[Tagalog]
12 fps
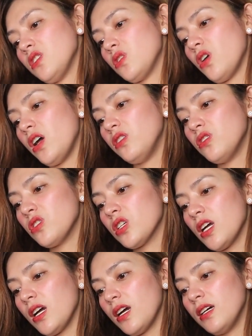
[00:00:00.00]
So, ano
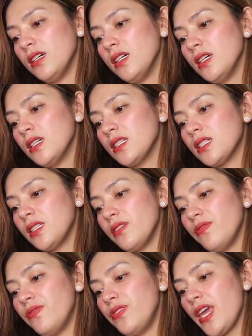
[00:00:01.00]
siya?
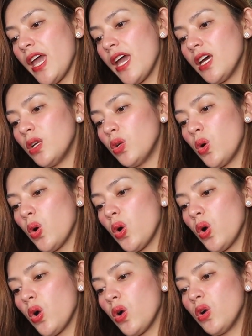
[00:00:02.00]
Si
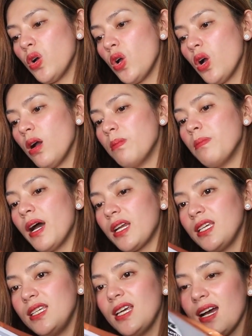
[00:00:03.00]
Viero
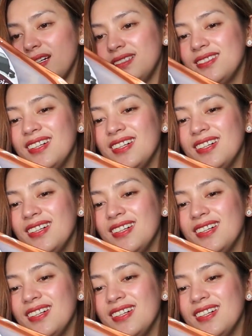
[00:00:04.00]
Maria.